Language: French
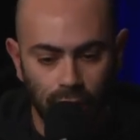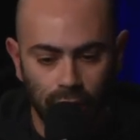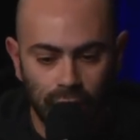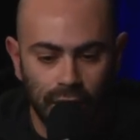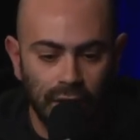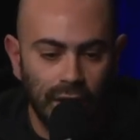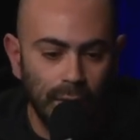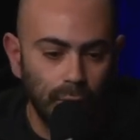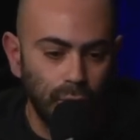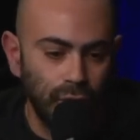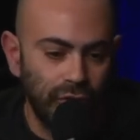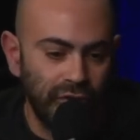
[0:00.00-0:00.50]

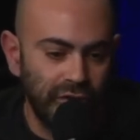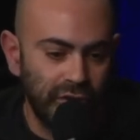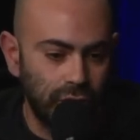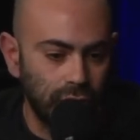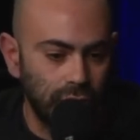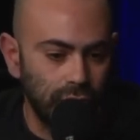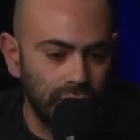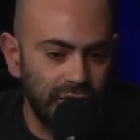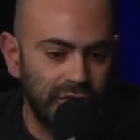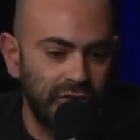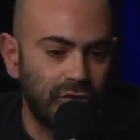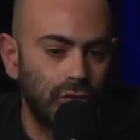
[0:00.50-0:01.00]
la musique
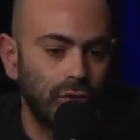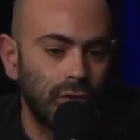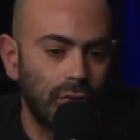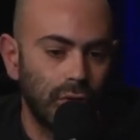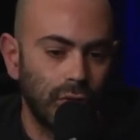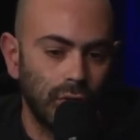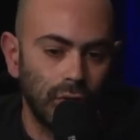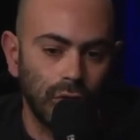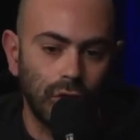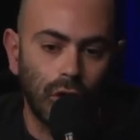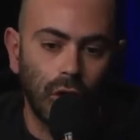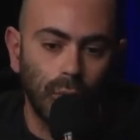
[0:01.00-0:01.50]
euh, dite
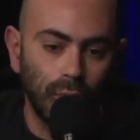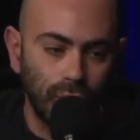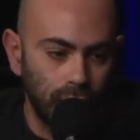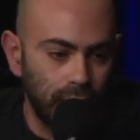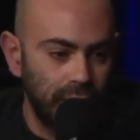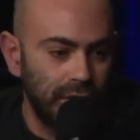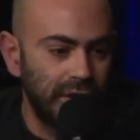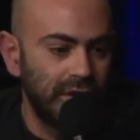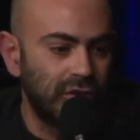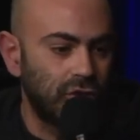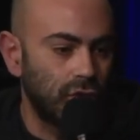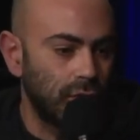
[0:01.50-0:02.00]
euh, grand
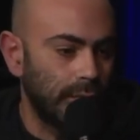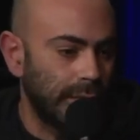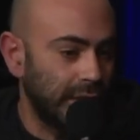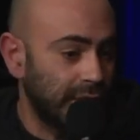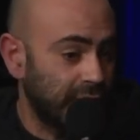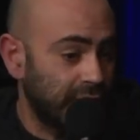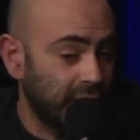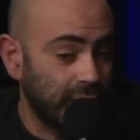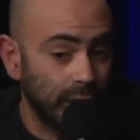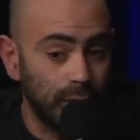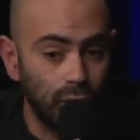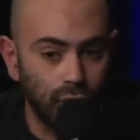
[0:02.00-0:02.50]
public,
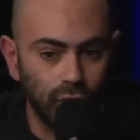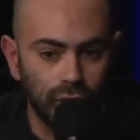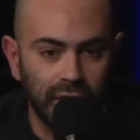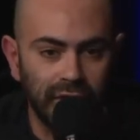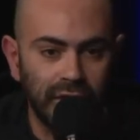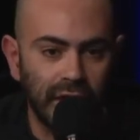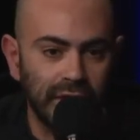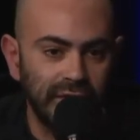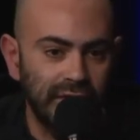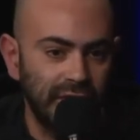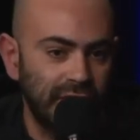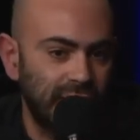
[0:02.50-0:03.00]
mainstream, donc des
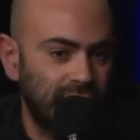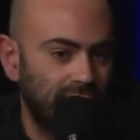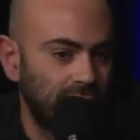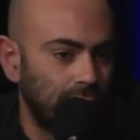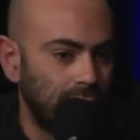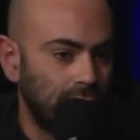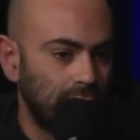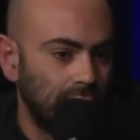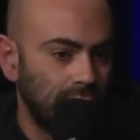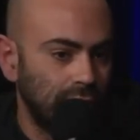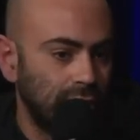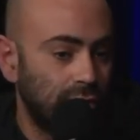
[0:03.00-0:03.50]
artistes
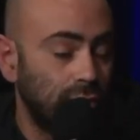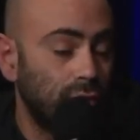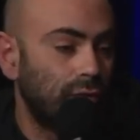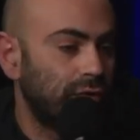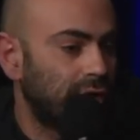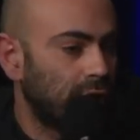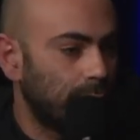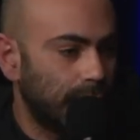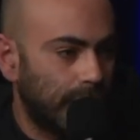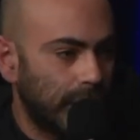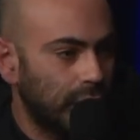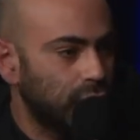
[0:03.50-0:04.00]
qui ne
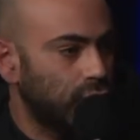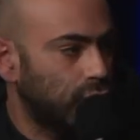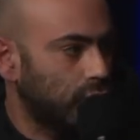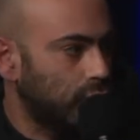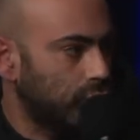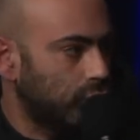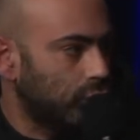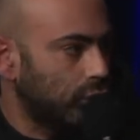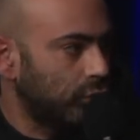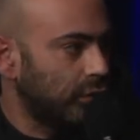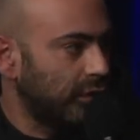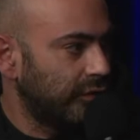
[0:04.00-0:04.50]
viennent pas du,
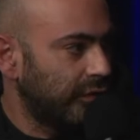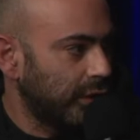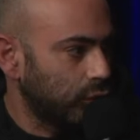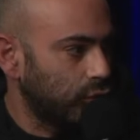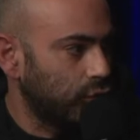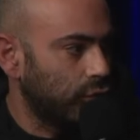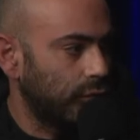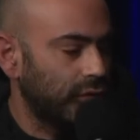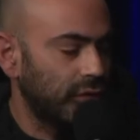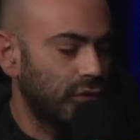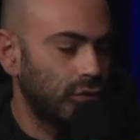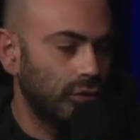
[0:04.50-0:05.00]
de l'univers du
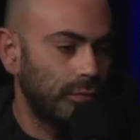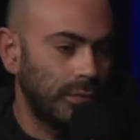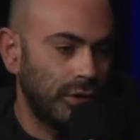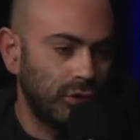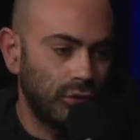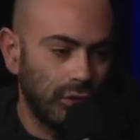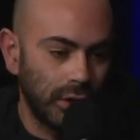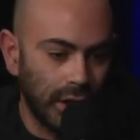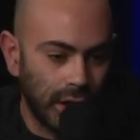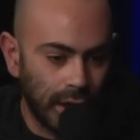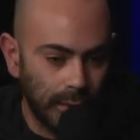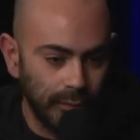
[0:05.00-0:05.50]
jeu vidéo, mais de
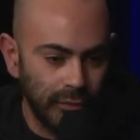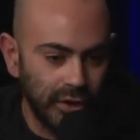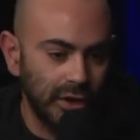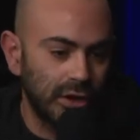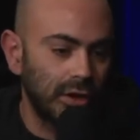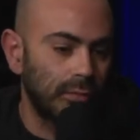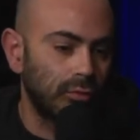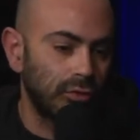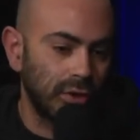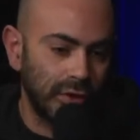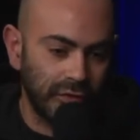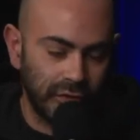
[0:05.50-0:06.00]
le ramener
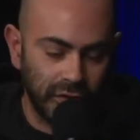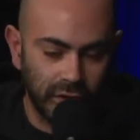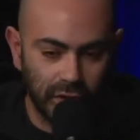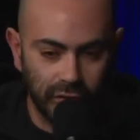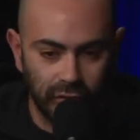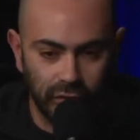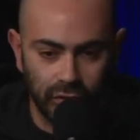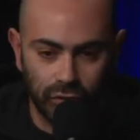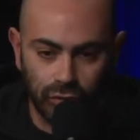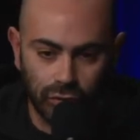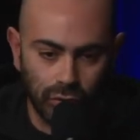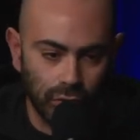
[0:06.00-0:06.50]
comme on a fait
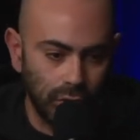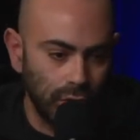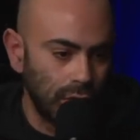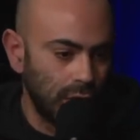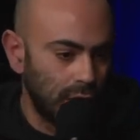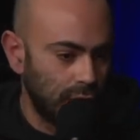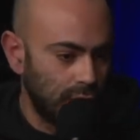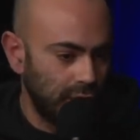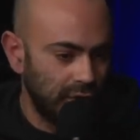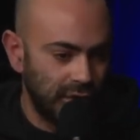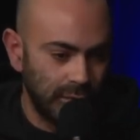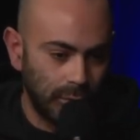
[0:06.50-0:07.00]
avec
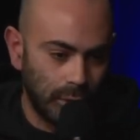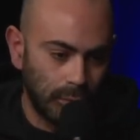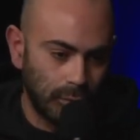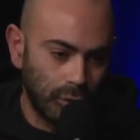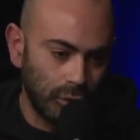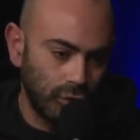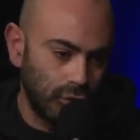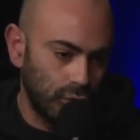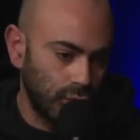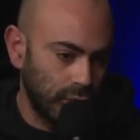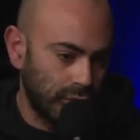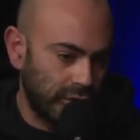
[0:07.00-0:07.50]
des membres
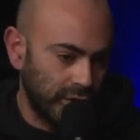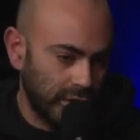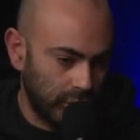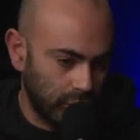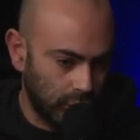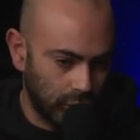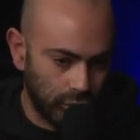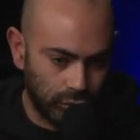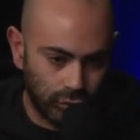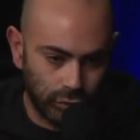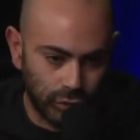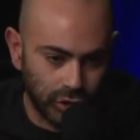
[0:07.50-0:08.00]
du
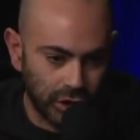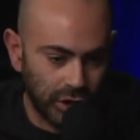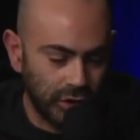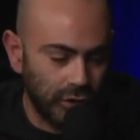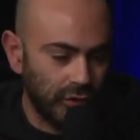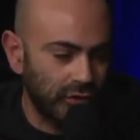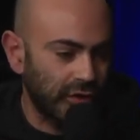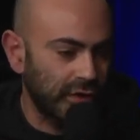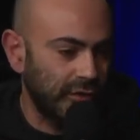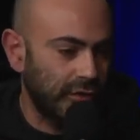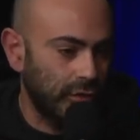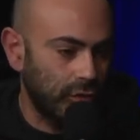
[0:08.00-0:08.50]
Wu-Tang sur
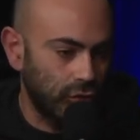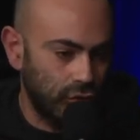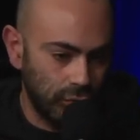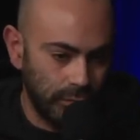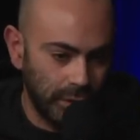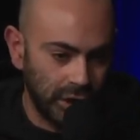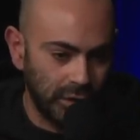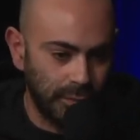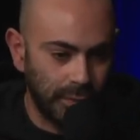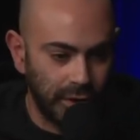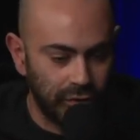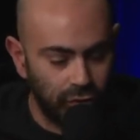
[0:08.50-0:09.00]
Shredder's Revenge ou
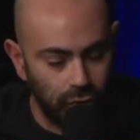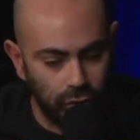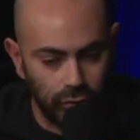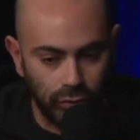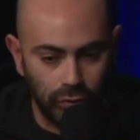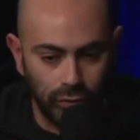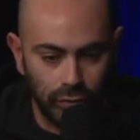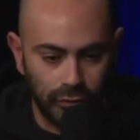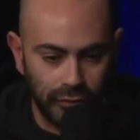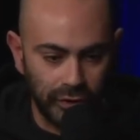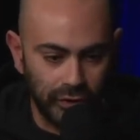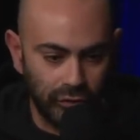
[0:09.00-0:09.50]
Mike Patton
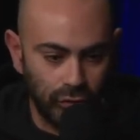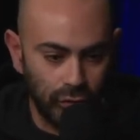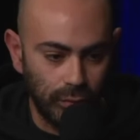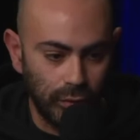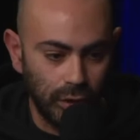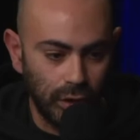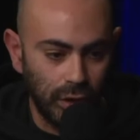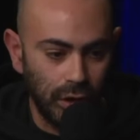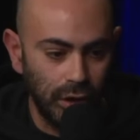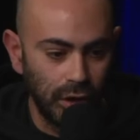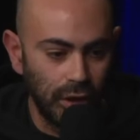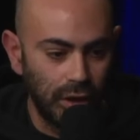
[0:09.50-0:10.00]
de Face No
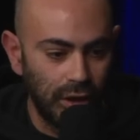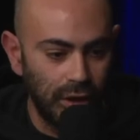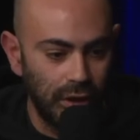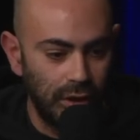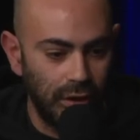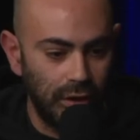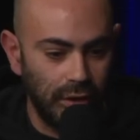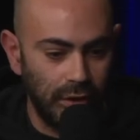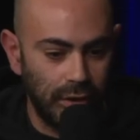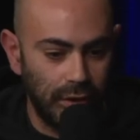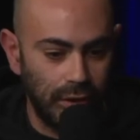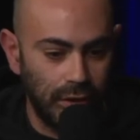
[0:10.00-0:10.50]
More.
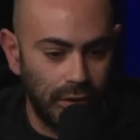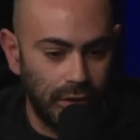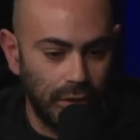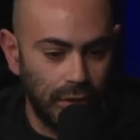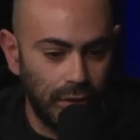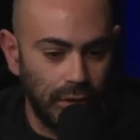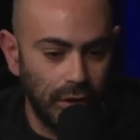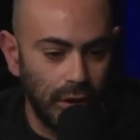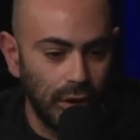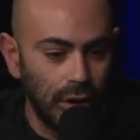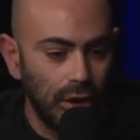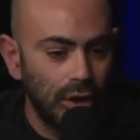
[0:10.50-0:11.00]

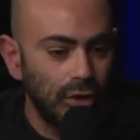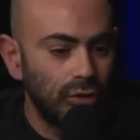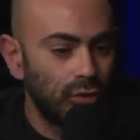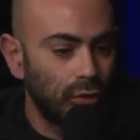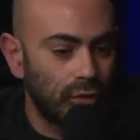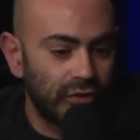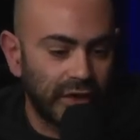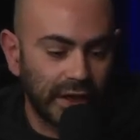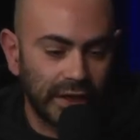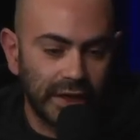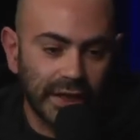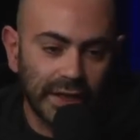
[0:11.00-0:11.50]

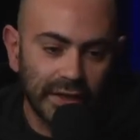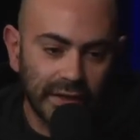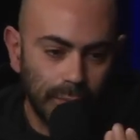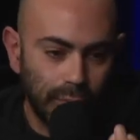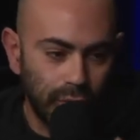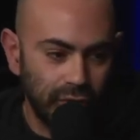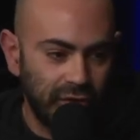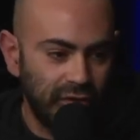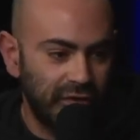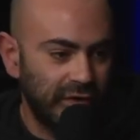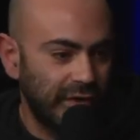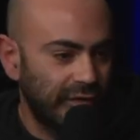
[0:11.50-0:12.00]
donc ça crée des
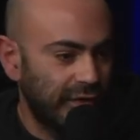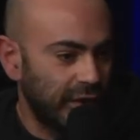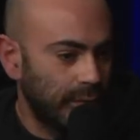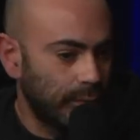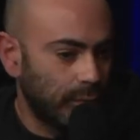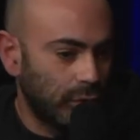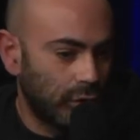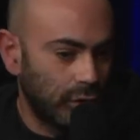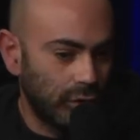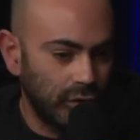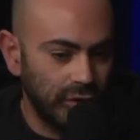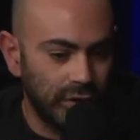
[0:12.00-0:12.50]
petits
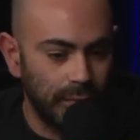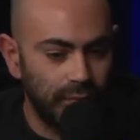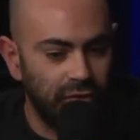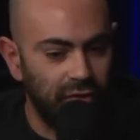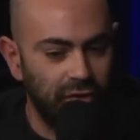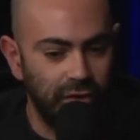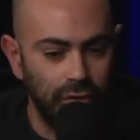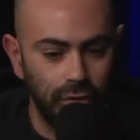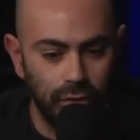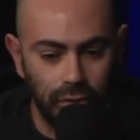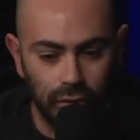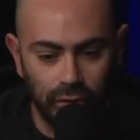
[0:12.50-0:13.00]
événements, des
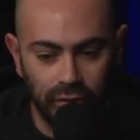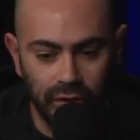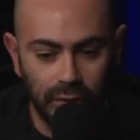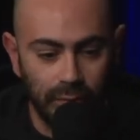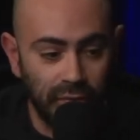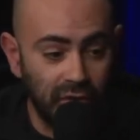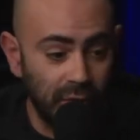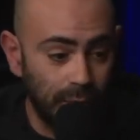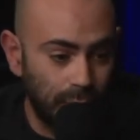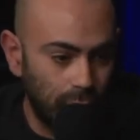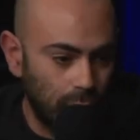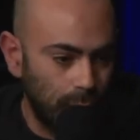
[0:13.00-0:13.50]
petits, des
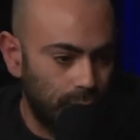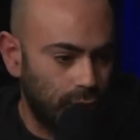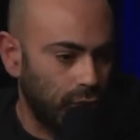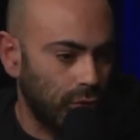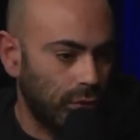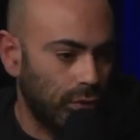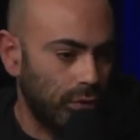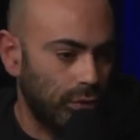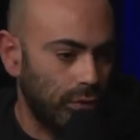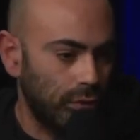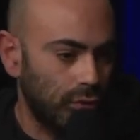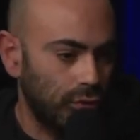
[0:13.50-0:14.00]
petits pops
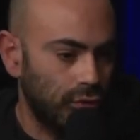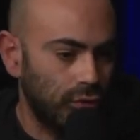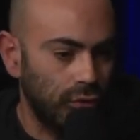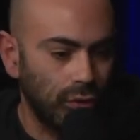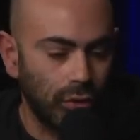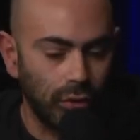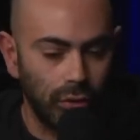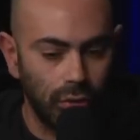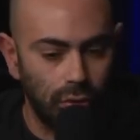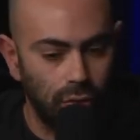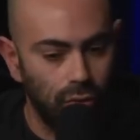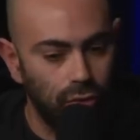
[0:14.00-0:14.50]
sur,
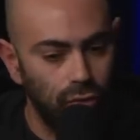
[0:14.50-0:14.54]
sur,